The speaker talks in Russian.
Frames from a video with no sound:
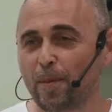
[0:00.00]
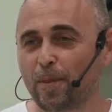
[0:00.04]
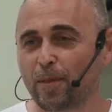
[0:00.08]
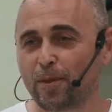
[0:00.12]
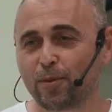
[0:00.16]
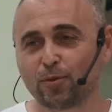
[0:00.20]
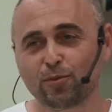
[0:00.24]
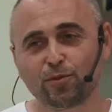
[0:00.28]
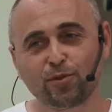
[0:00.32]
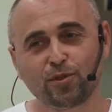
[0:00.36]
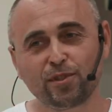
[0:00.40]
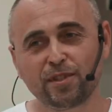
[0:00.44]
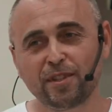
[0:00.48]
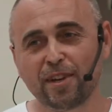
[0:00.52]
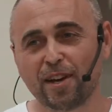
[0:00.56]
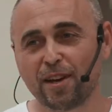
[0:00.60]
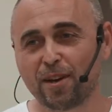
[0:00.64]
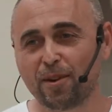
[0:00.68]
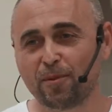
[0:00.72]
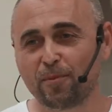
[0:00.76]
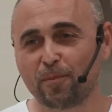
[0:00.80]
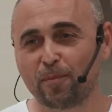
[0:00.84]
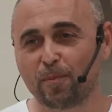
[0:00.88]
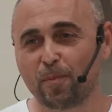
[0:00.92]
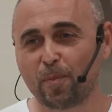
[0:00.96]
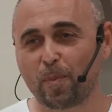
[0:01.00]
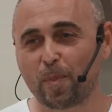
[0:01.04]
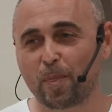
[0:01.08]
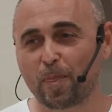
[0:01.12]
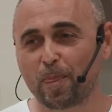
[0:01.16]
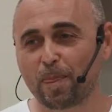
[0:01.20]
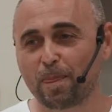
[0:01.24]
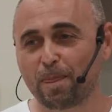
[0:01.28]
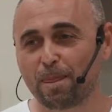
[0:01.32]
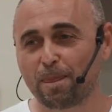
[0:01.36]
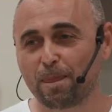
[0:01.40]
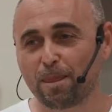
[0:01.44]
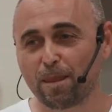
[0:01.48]
Но, друзья,
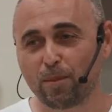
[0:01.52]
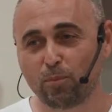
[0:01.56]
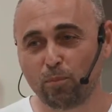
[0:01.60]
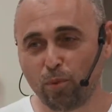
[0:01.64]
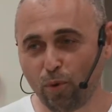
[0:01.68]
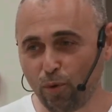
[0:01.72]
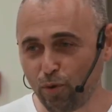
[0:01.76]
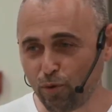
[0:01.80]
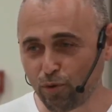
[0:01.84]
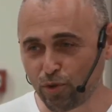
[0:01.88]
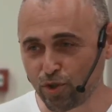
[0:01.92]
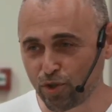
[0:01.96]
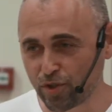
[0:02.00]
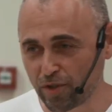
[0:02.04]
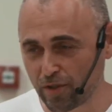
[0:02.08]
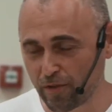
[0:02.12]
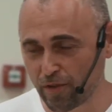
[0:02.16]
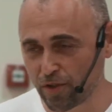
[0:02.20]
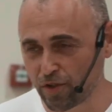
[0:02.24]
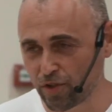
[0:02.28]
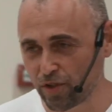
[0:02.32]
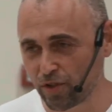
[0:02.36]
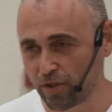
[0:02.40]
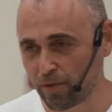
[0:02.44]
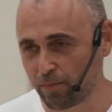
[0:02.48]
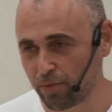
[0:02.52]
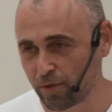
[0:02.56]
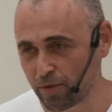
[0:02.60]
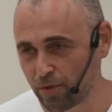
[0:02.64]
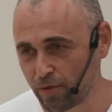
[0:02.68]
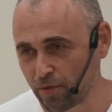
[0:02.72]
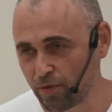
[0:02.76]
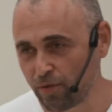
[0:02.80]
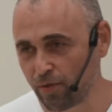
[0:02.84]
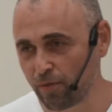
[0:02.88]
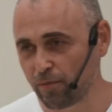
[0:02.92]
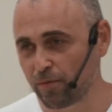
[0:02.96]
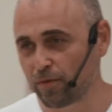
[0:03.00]
Бог учит совершенно
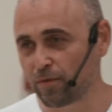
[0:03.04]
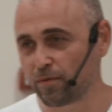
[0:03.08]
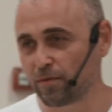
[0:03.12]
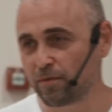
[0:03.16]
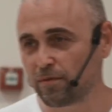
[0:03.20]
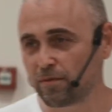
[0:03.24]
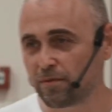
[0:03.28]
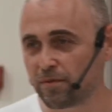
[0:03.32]
по-другому.